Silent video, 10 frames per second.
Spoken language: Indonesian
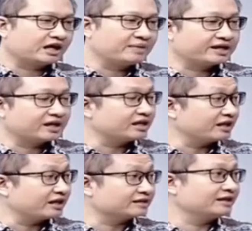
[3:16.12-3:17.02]
merupakan bagian
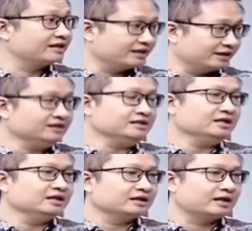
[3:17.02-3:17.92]
dari reksadana,
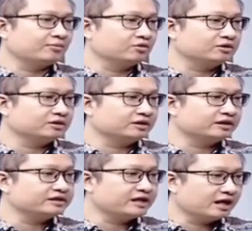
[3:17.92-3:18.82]
hmm. namun
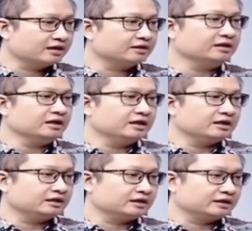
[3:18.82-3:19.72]
yang
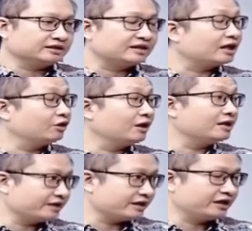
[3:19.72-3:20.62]
eh, tata
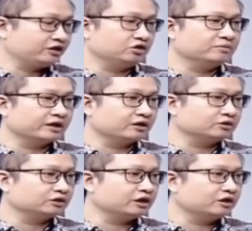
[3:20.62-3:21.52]
kelolanya itu
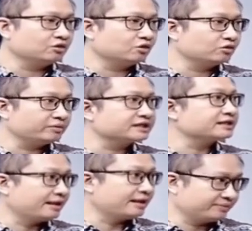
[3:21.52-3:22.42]
mengikuti hukum
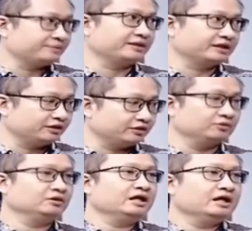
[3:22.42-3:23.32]
Islam seperti okay.
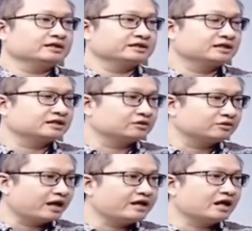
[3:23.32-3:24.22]
itu. Salah
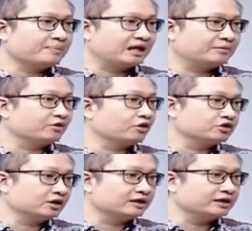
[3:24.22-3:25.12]
satunya yang paling
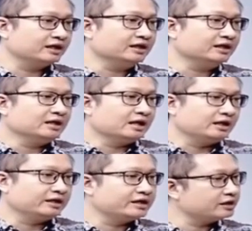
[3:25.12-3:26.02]
menonjol adalah
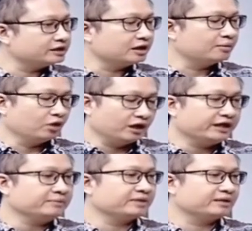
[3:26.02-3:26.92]
uh, dia tidak
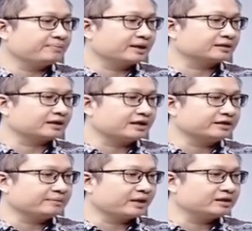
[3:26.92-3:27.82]
boleh hmm.
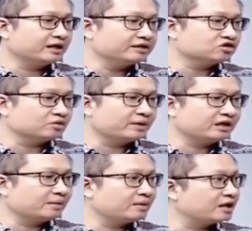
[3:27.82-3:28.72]
menempatkan hmm. pada
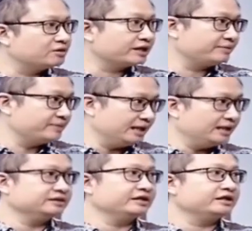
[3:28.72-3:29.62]
instrumen yang mengandung
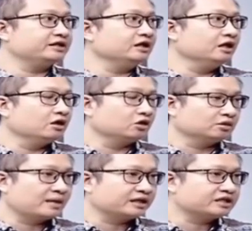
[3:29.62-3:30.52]
riba. Jadi Baik.
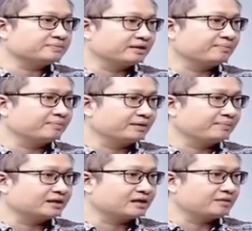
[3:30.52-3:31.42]
otomatis
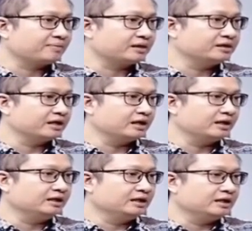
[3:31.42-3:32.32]
penempatan
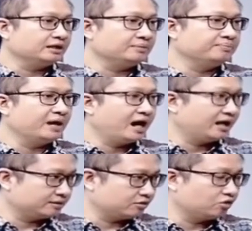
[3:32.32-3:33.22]
pada uh,
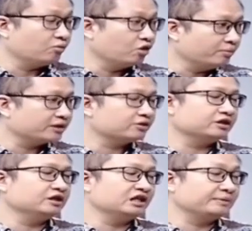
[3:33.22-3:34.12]
bank umum
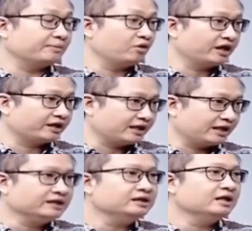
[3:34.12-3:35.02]
itu tidak
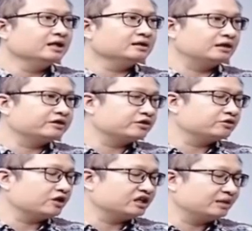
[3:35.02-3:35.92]
diperbolehkan. Lalu
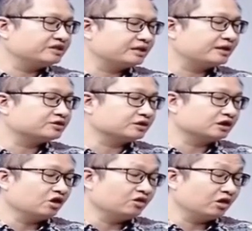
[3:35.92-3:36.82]
dia juga tidak bisa
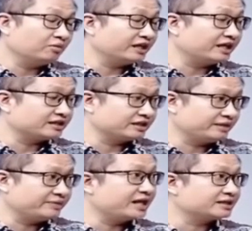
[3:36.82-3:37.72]
masuk ke
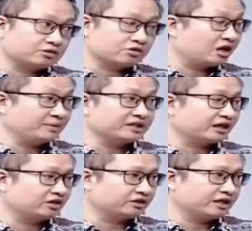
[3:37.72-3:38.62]
obligasi biasa juga nggak
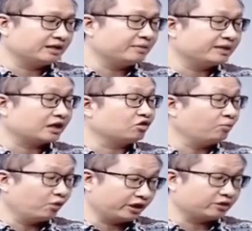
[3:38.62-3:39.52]
bisa karena dia hmm. memberikan
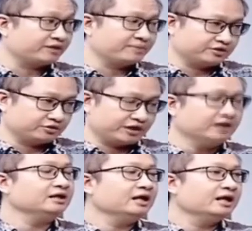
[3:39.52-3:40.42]
kupon itu riba
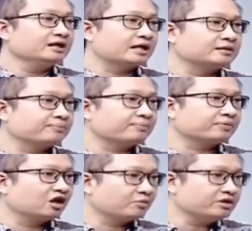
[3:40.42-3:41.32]
juga. Okay. Dan
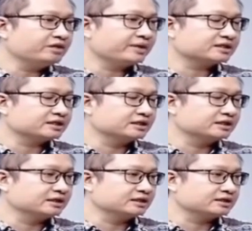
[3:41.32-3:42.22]
kalaupun invest
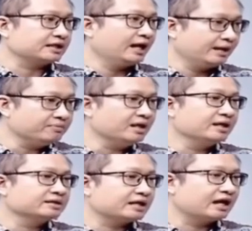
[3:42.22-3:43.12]
ke saham,
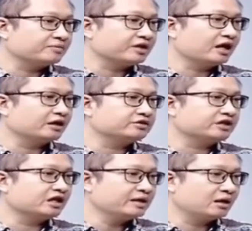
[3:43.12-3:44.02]
sahamnya
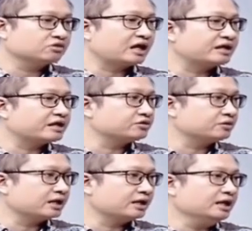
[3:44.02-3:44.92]
harus yang bidang usahanya
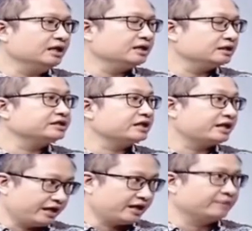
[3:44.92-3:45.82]
juga uh,
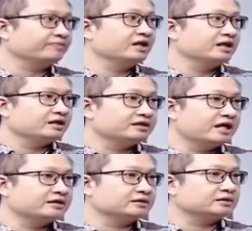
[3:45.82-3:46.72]
syariah.
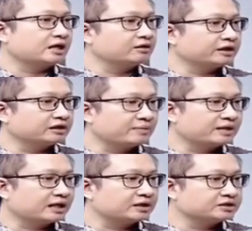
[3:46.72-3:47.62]
Dan kalau
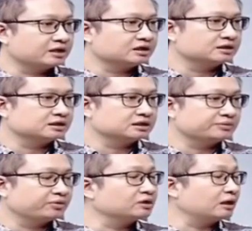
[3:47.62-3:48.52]
kita berkaca ke
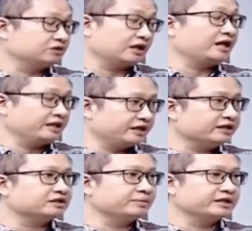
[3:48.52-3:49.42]
10 tahun
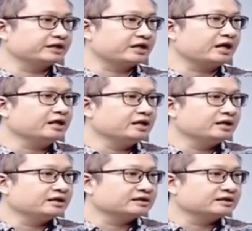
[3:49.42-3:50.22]
terakhir sebenarnya